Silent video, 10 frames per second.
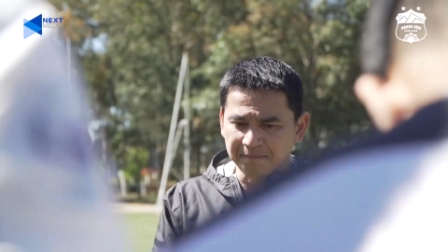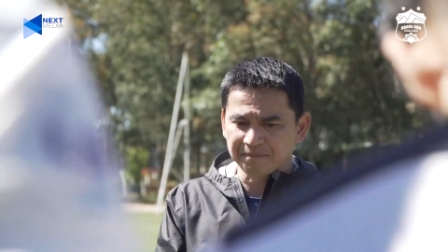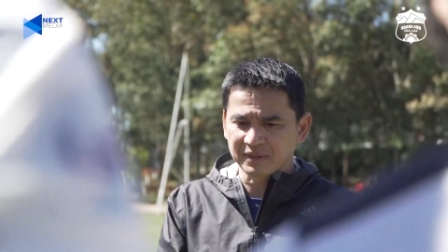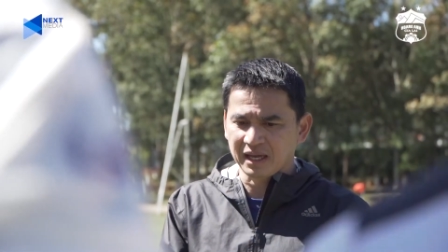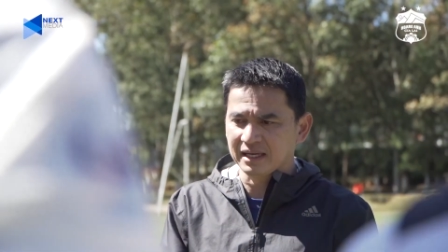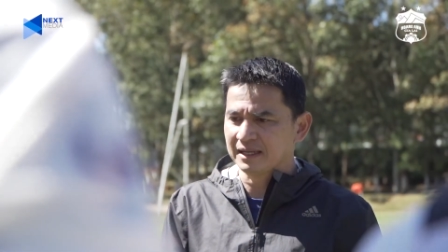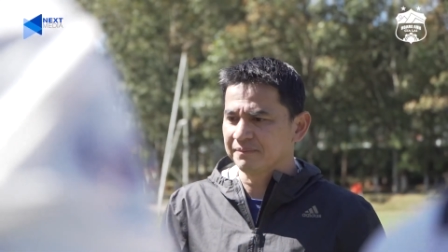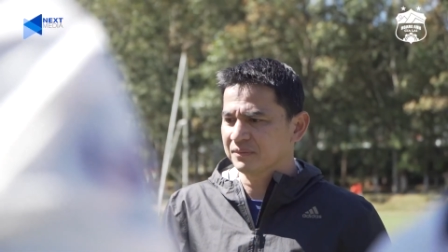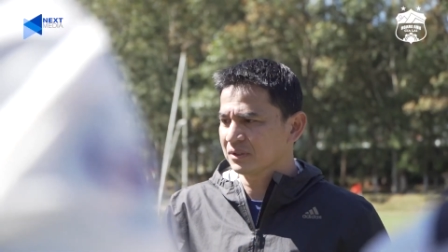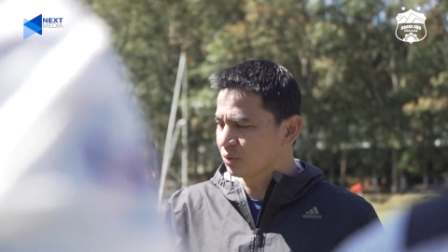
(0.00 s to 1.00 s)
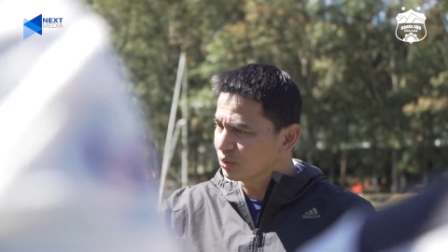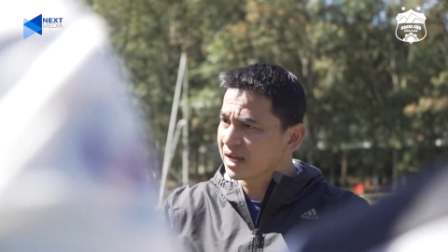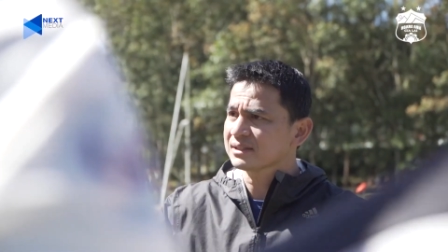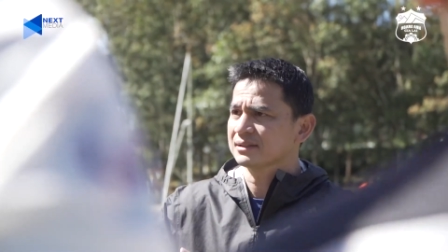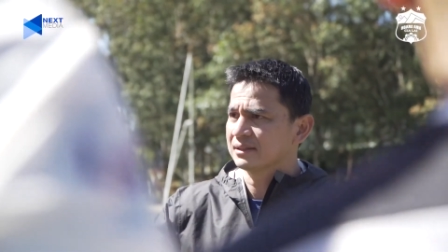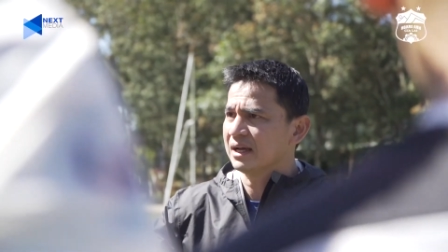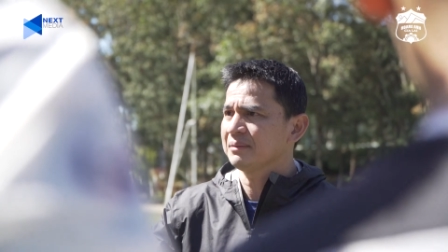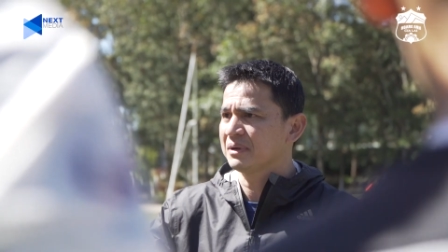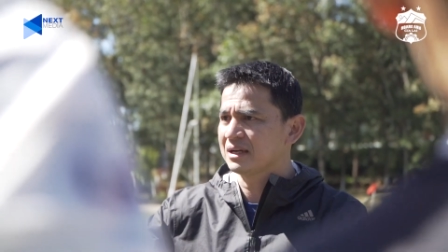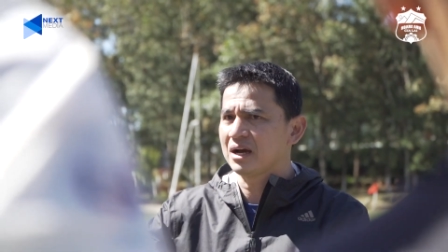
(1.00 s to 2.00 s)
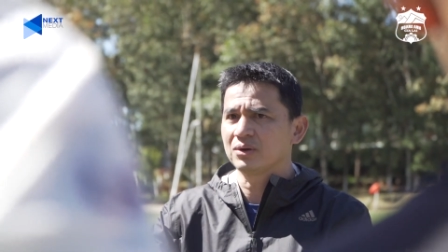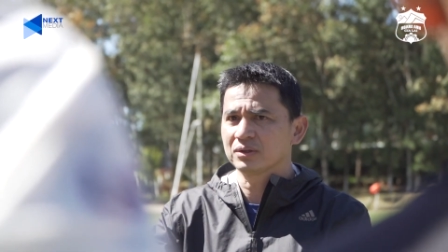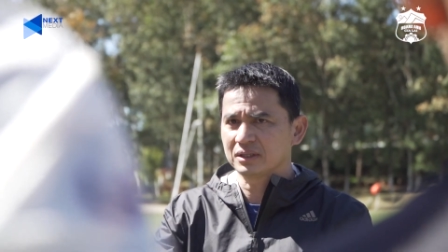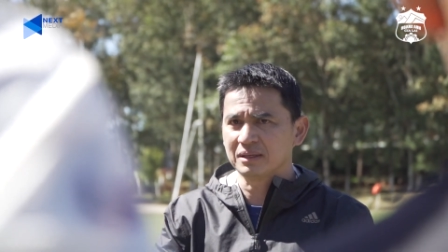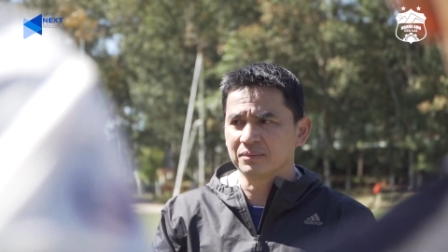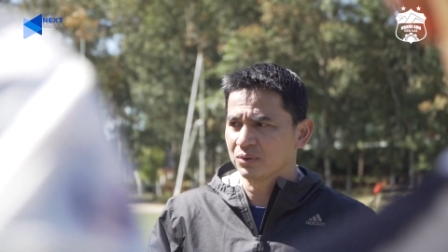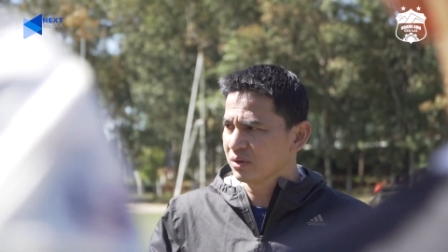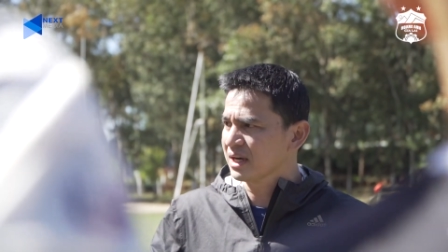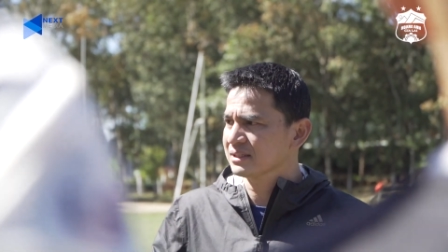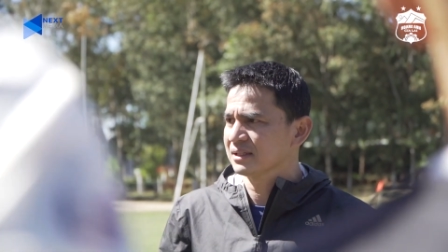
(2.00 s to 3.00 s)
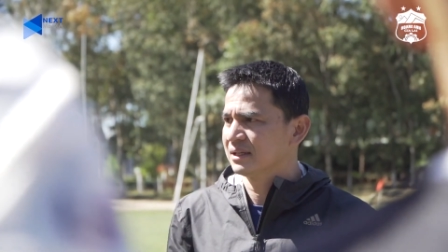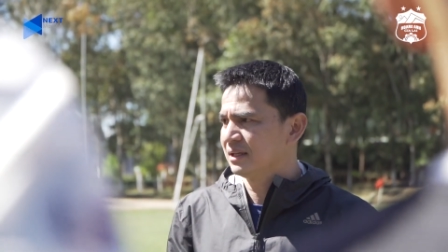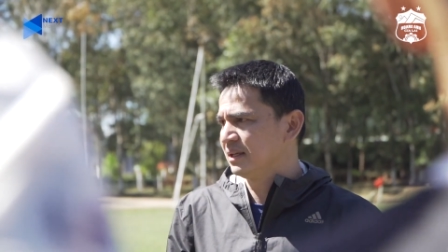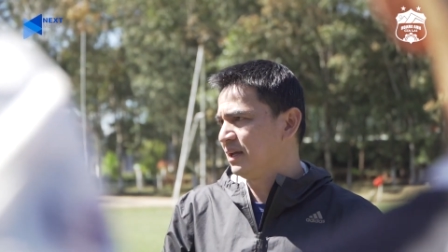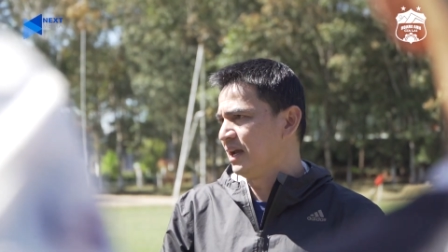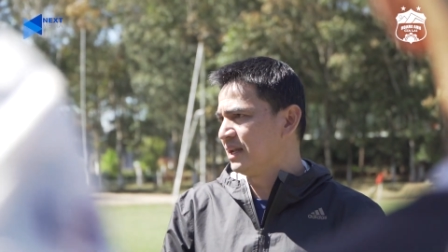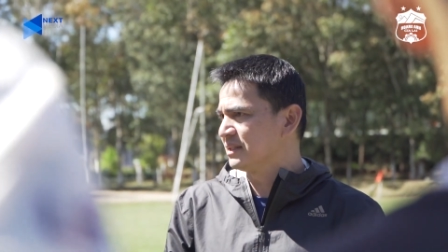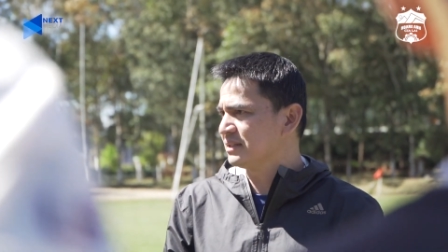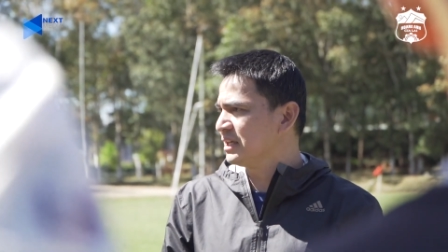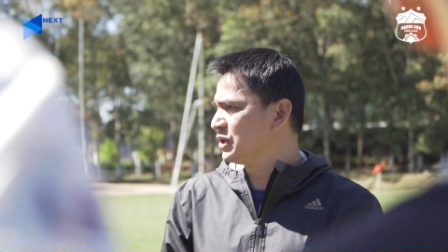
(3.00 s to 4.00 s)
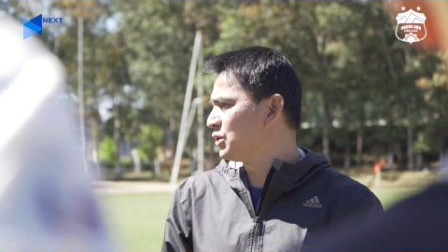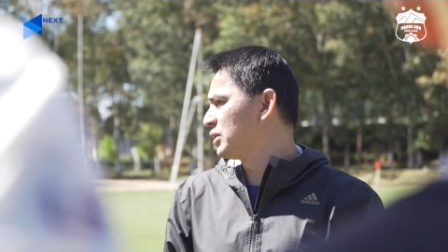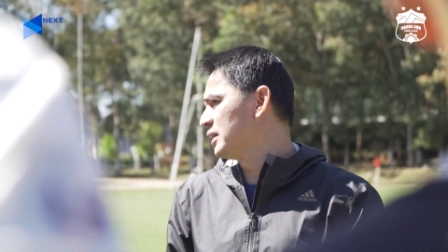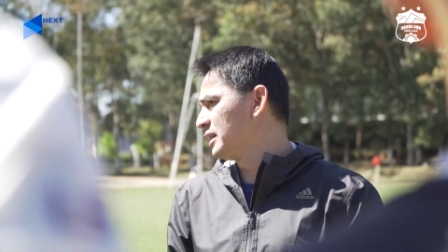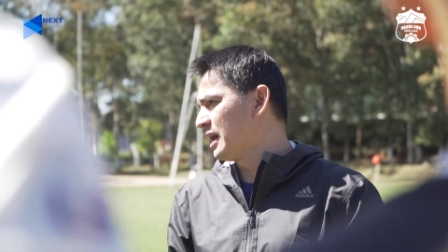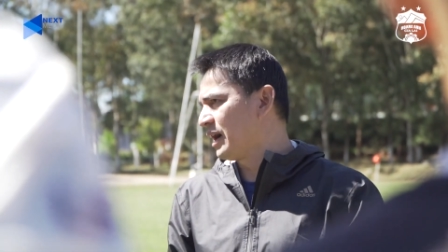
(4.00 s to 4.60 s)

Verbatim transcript: thì đã có thời điểm mà thủ môn Tuấn Linh cũng đã rất gần với danh hiệu V-League rồi. Hiện tại thì